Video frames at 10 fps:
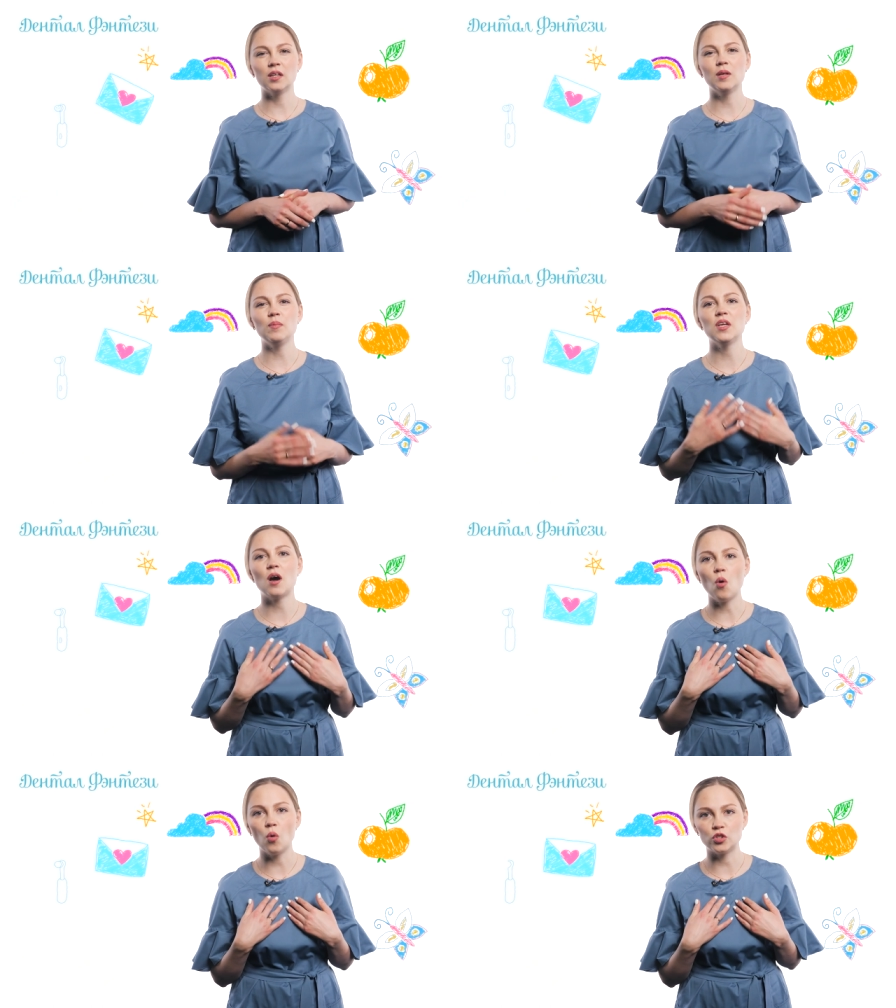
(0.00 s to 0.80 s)
Для
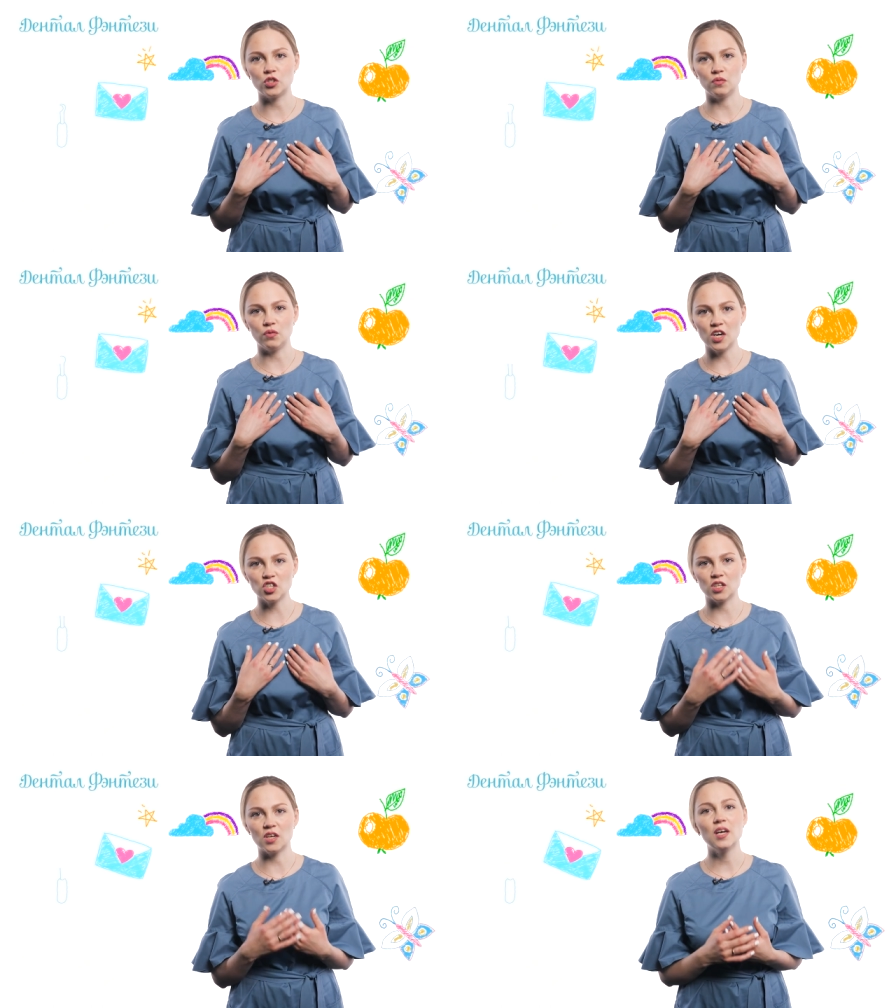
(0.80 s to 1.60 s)
меня очень
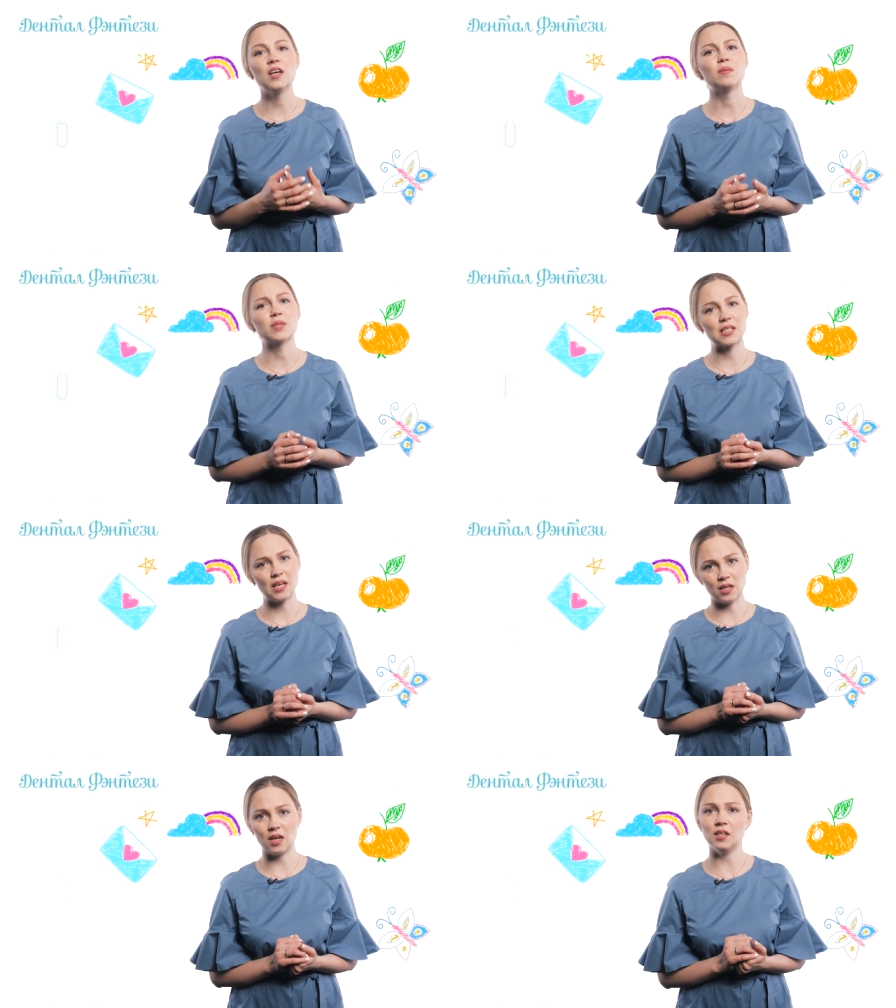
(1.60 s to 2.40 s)
важно
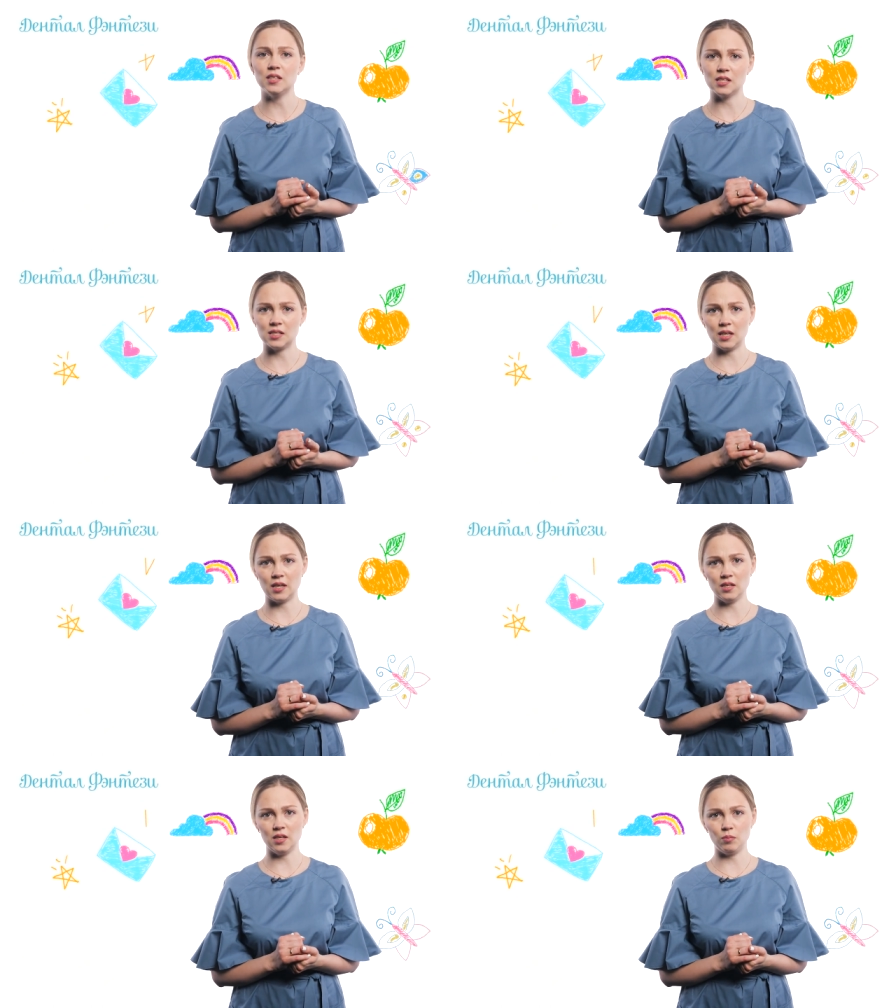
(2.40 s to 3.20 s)
эмоциональное
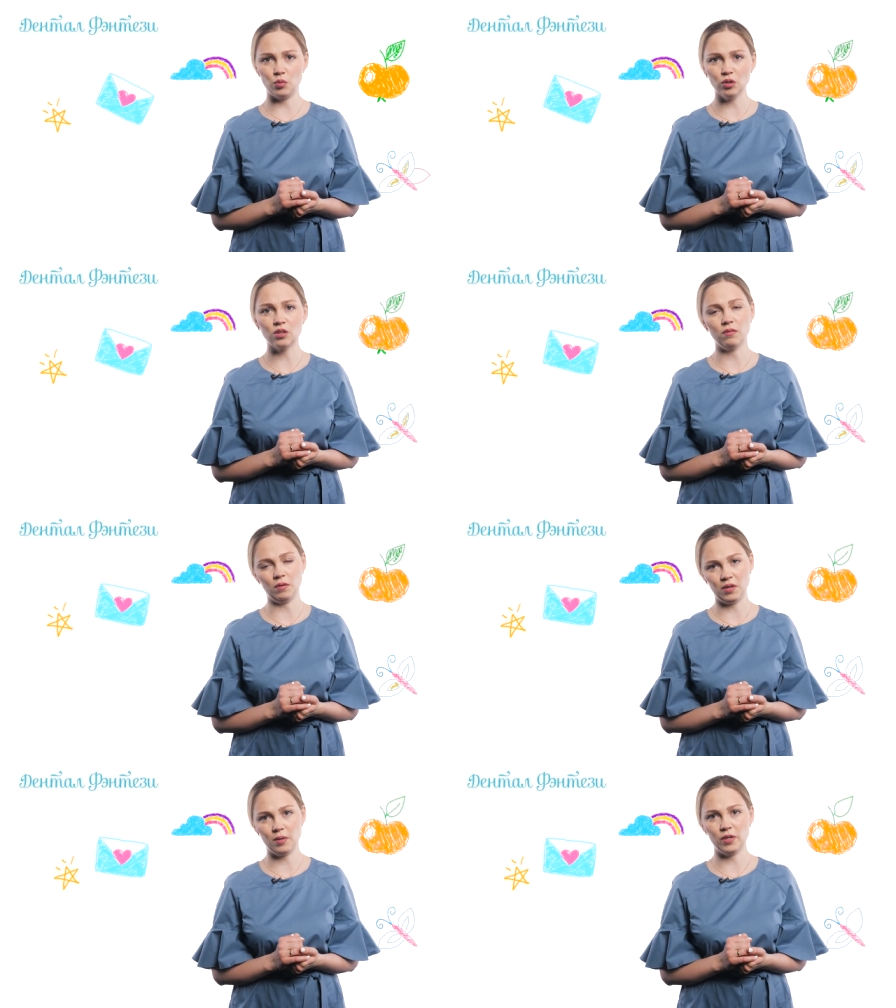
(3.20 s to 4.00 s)
состояние ребенка
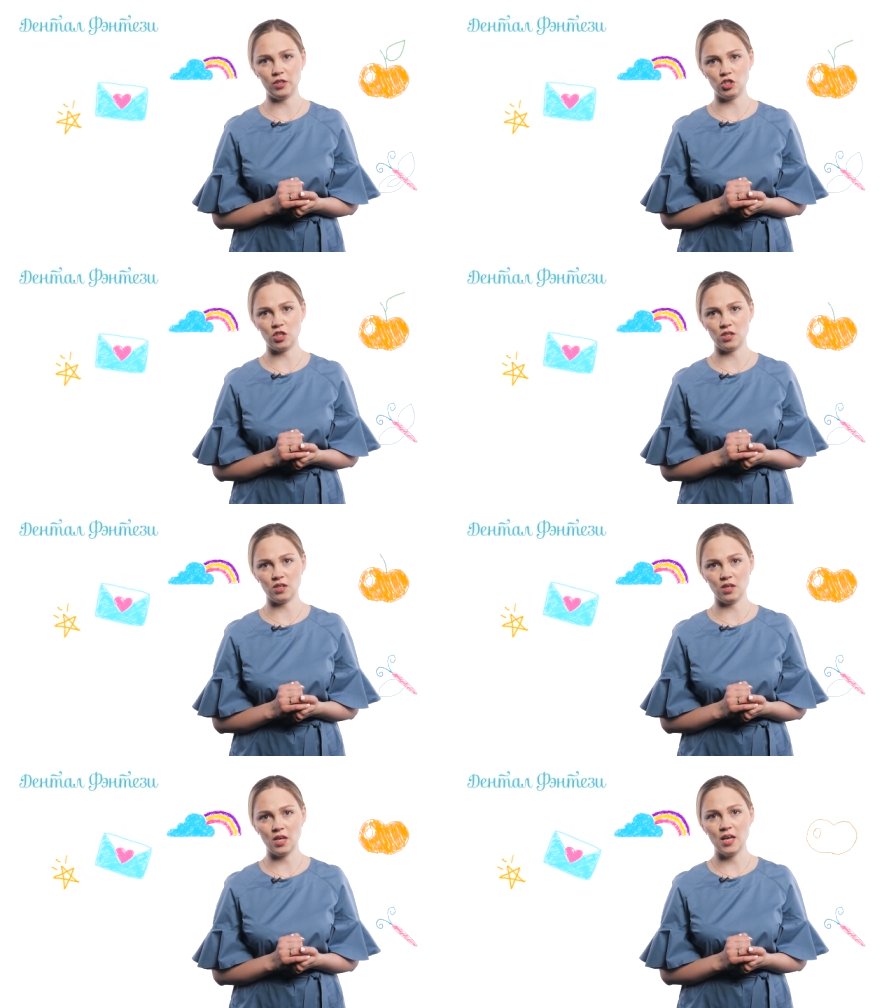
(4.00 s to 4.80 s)
во время лечения.